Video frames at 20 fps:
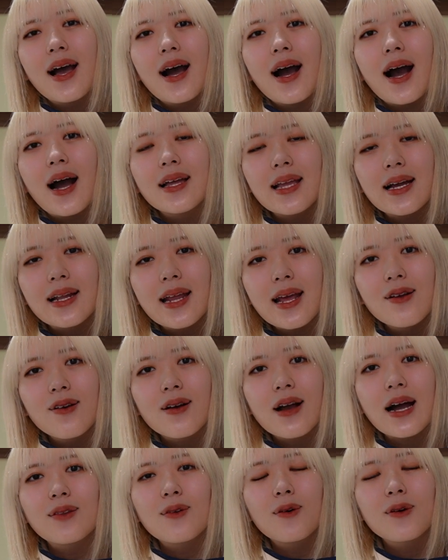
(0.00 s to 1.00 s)
離れ
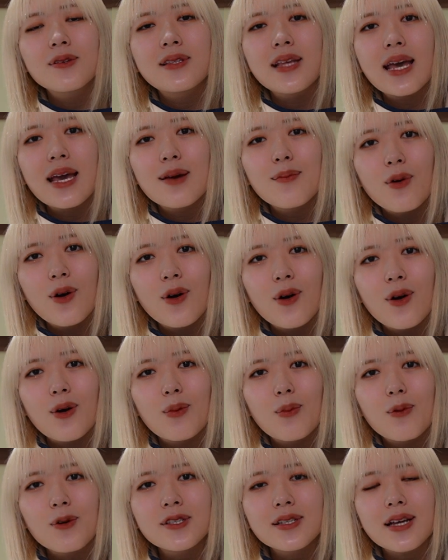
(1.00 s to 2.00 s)
る可能性
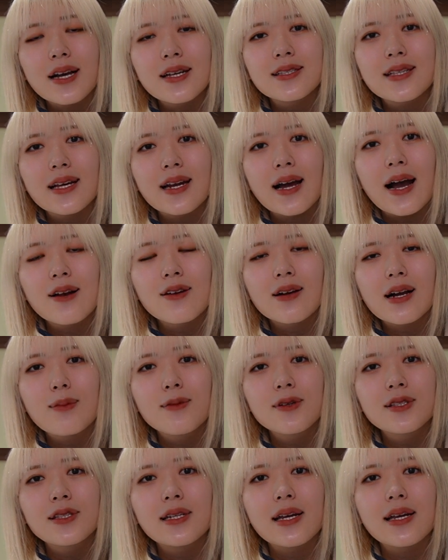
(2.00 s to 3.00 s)
ももしかしたらあるか
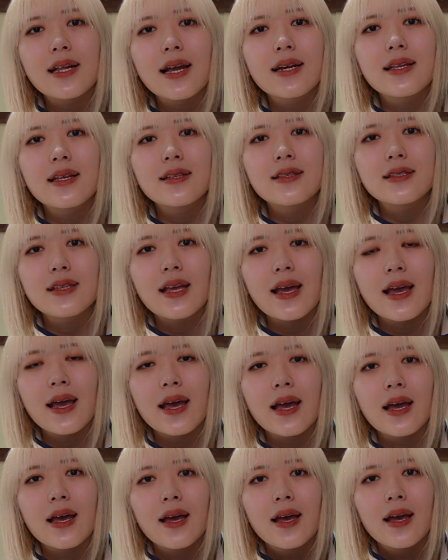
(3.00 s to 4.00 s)
もしれないです
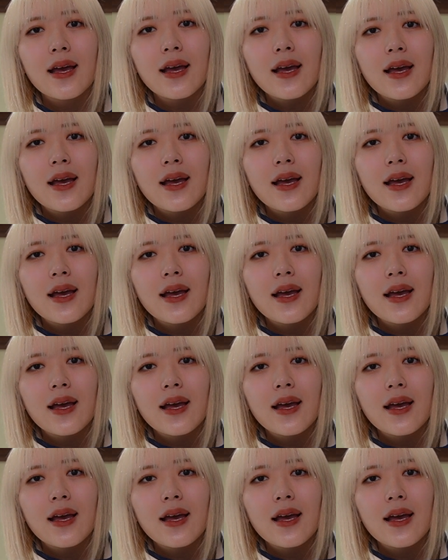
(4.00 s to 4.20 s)
ね。